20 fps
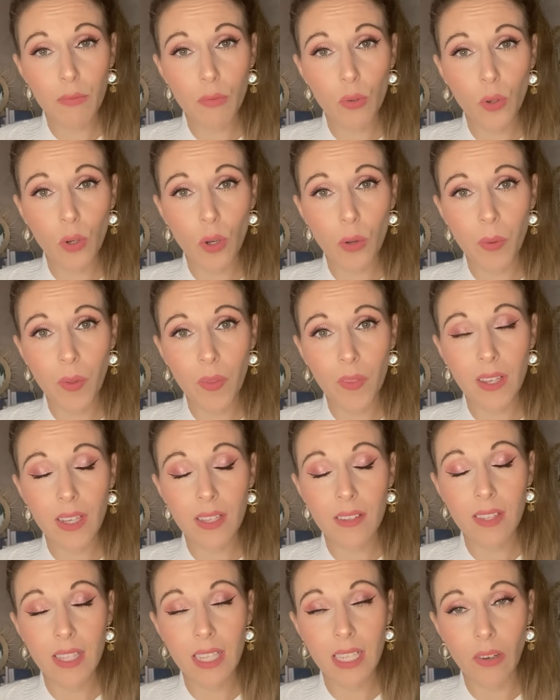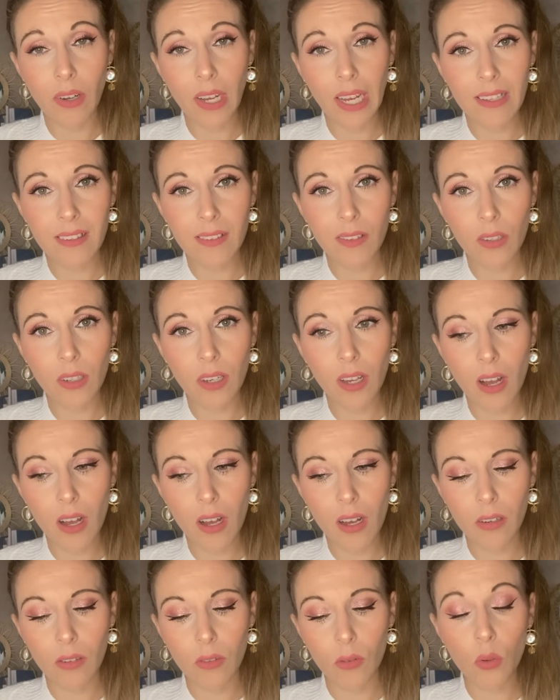vous le commander, s'il en reste
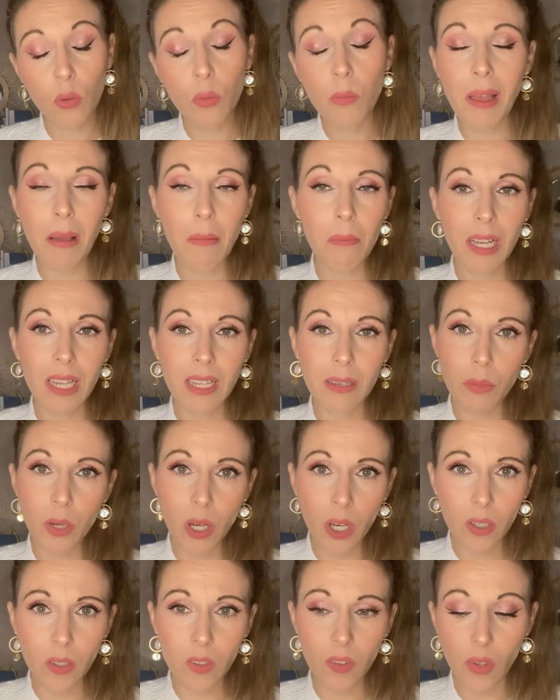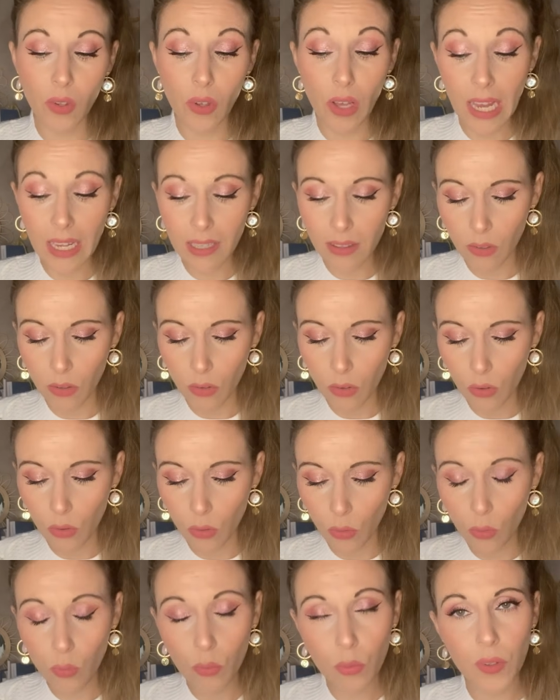encore, ou même les box,
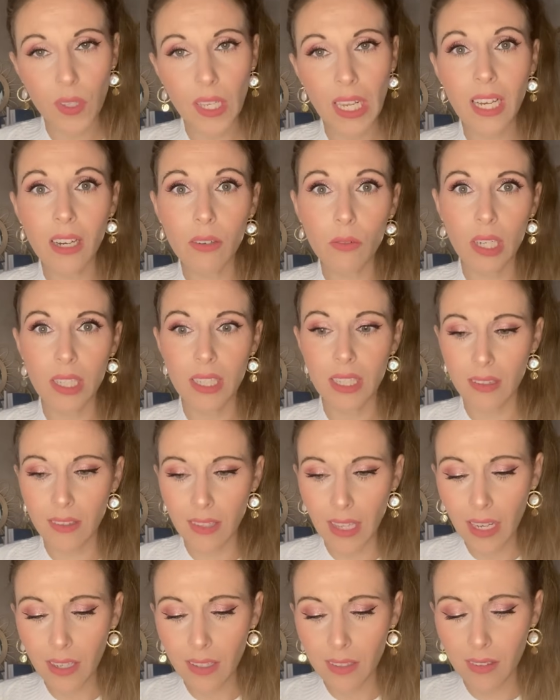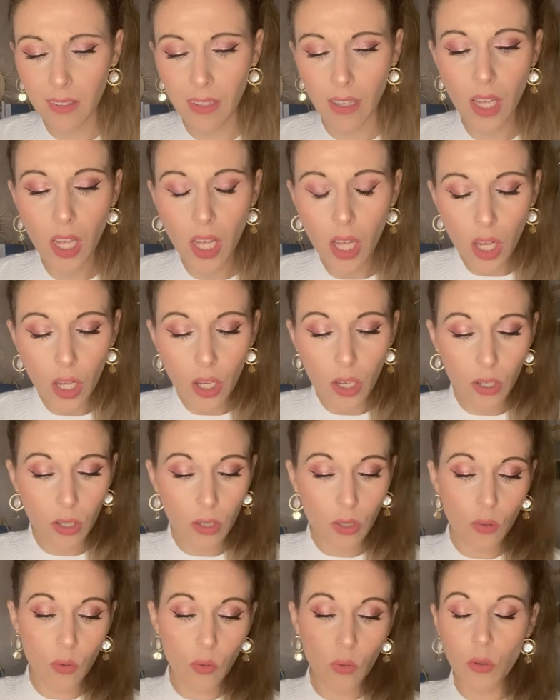attention, vous allez avoir des taxes.
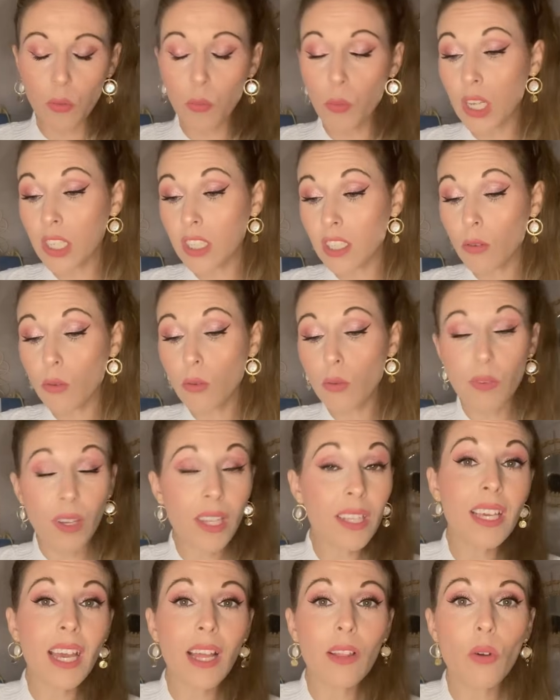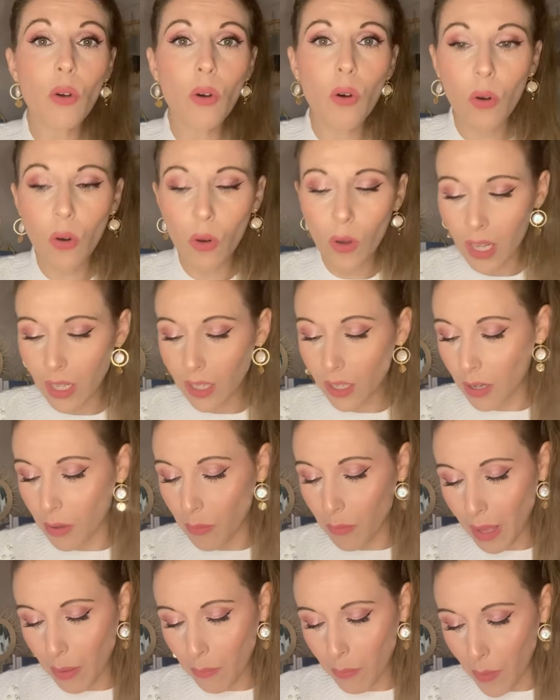Euh, donc, moi, j'ai eu 24 euros hein, quand
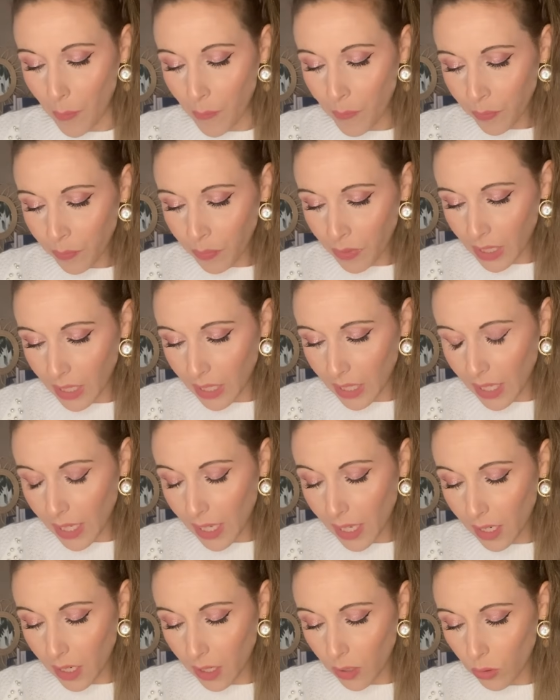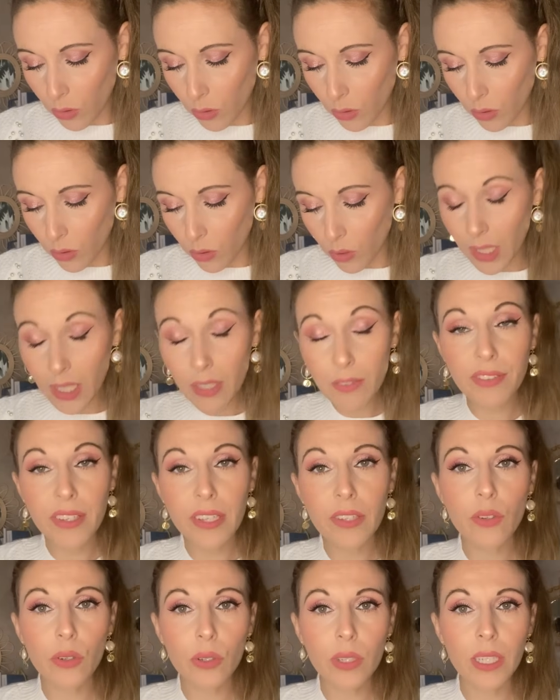même. Et le colis
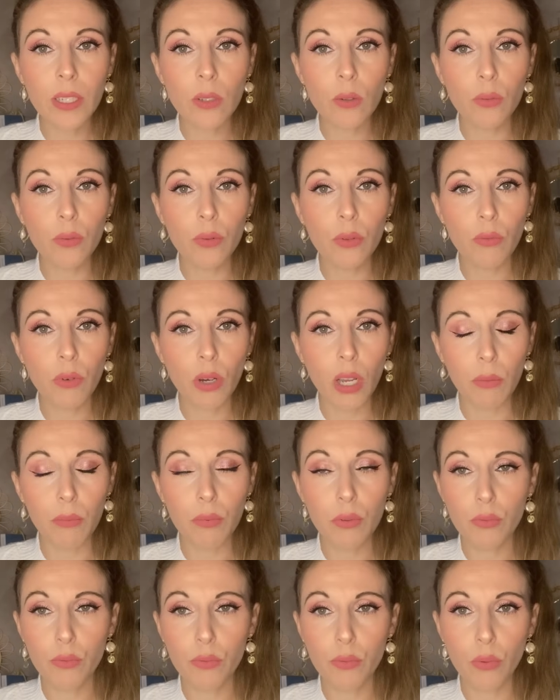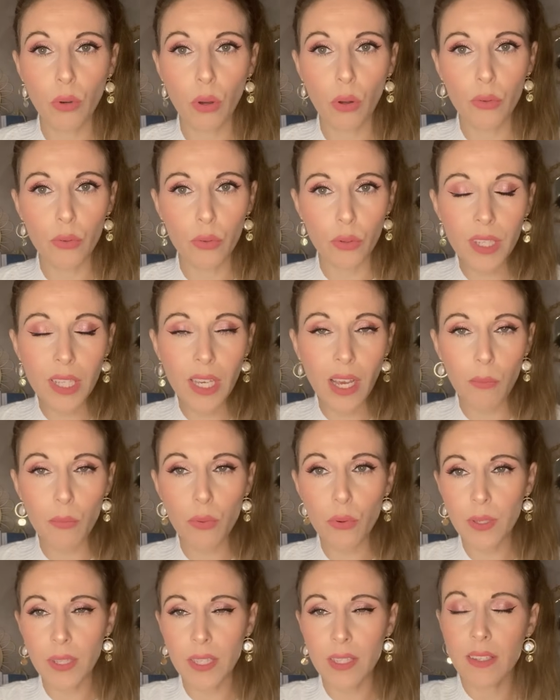fait 2 kilos. Voilà, pour vous euh, donner un
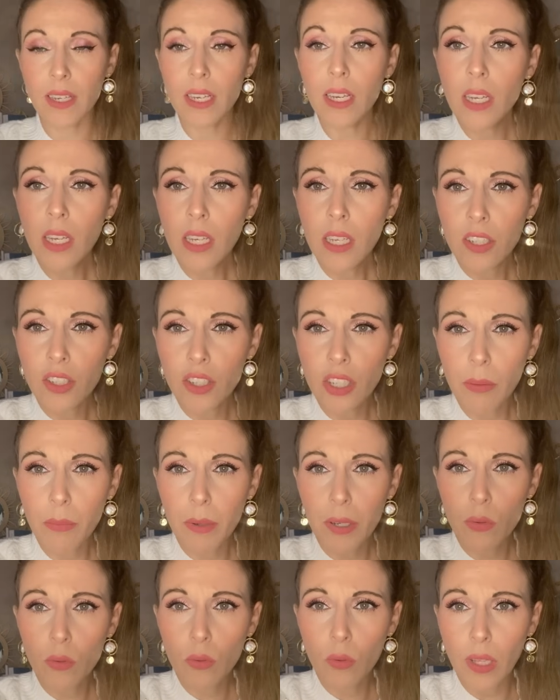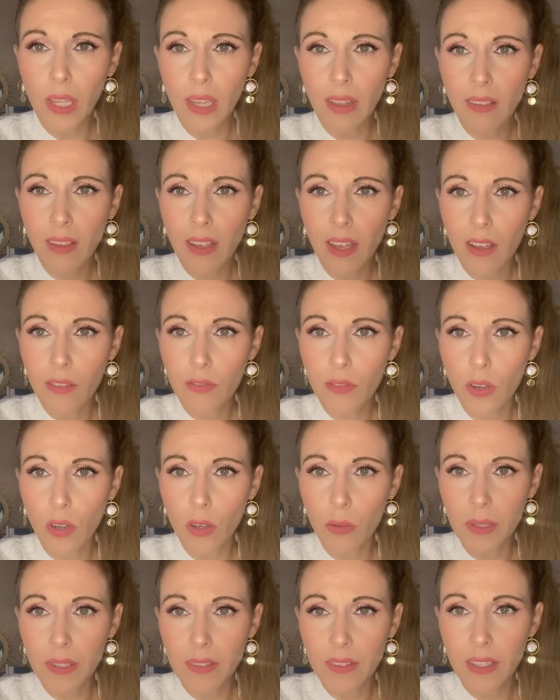peu une idée. J'ai l'impression qu'on est
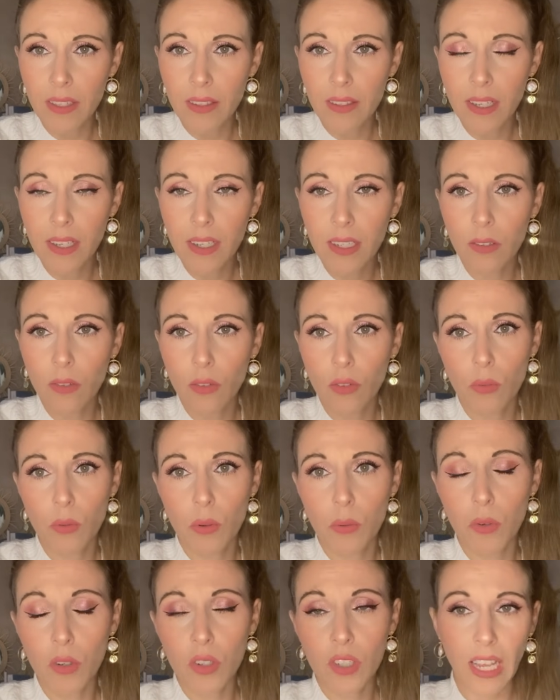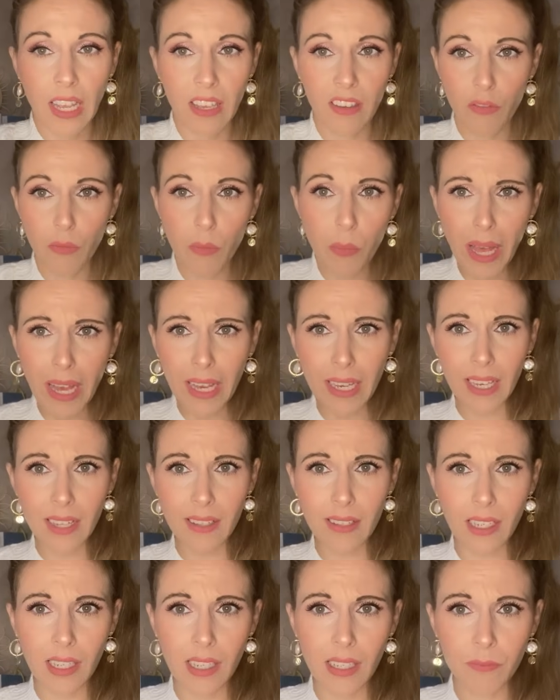traviole, mais c'est dingue en ce moment, j'arrive pas à
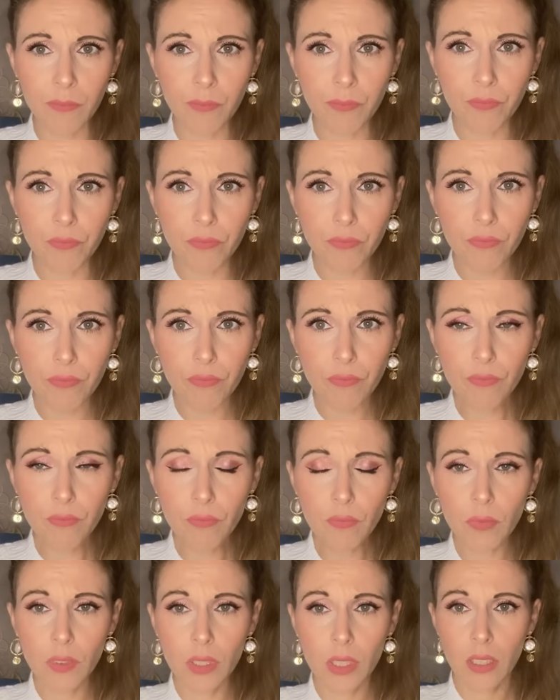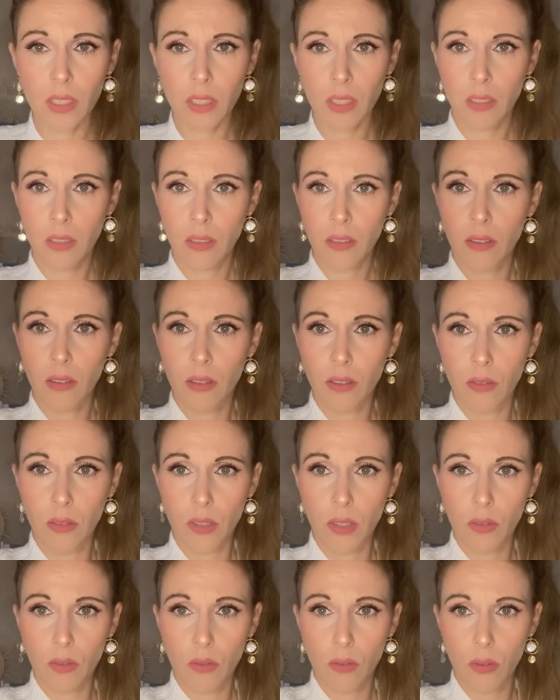cadrer. Non,
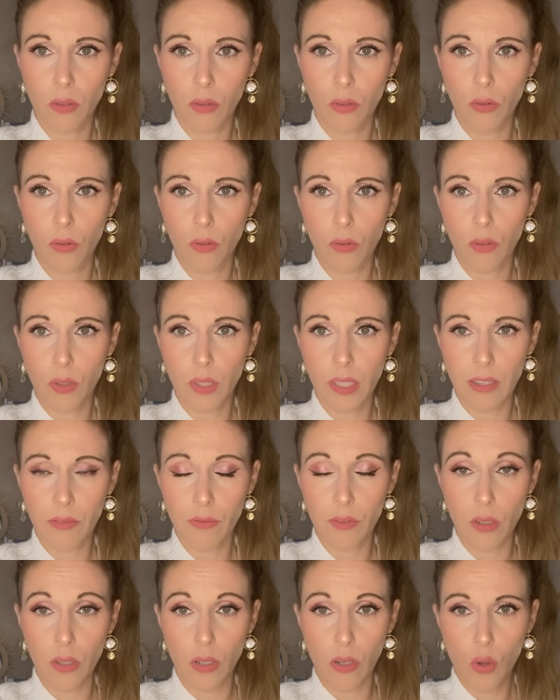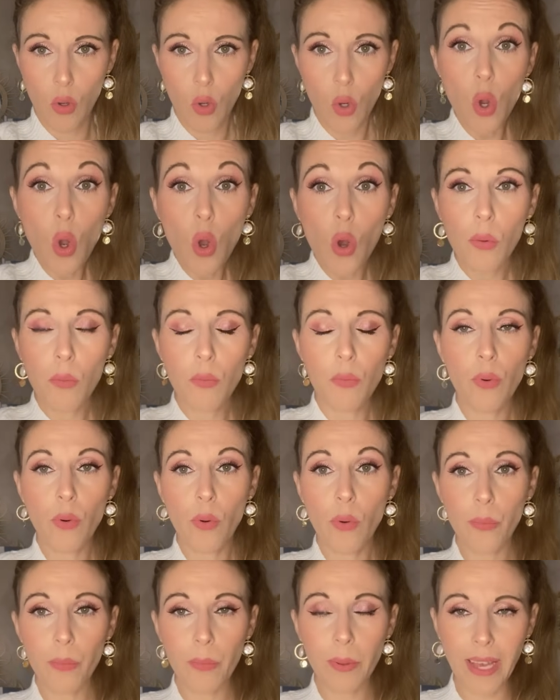on a encore de, de traviole.
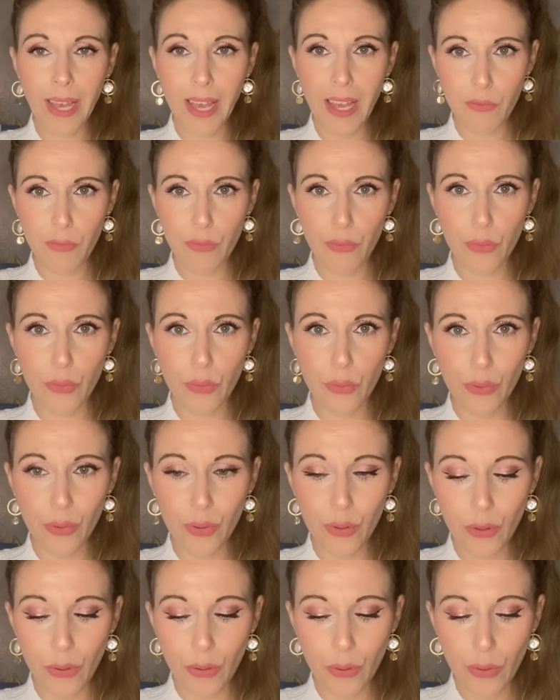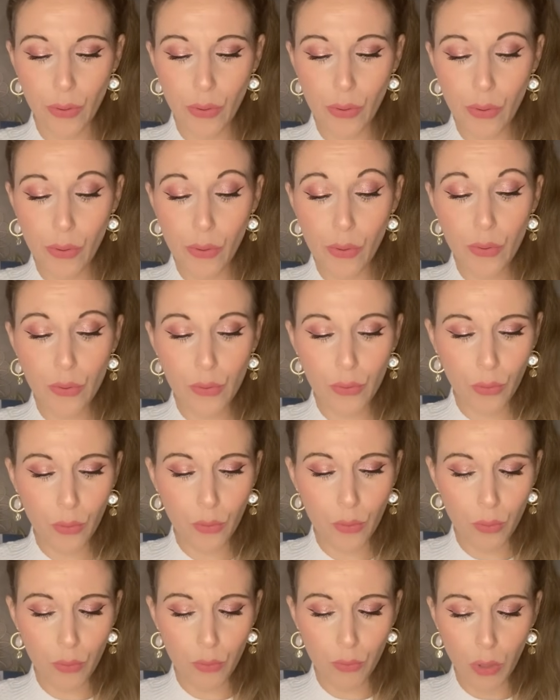Bon, bref, donc euh, du
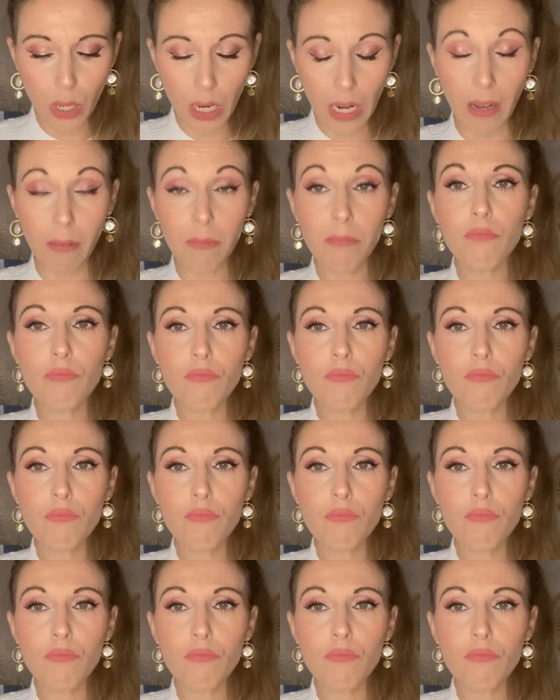coup, voilà